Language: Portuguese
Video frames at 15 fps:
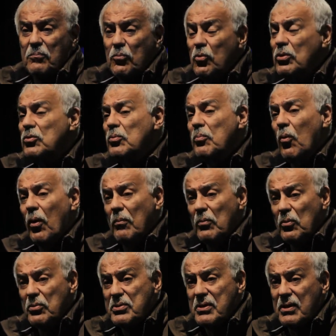muito boa
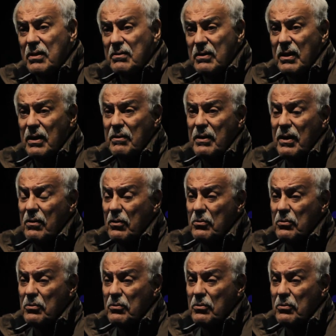música, que é,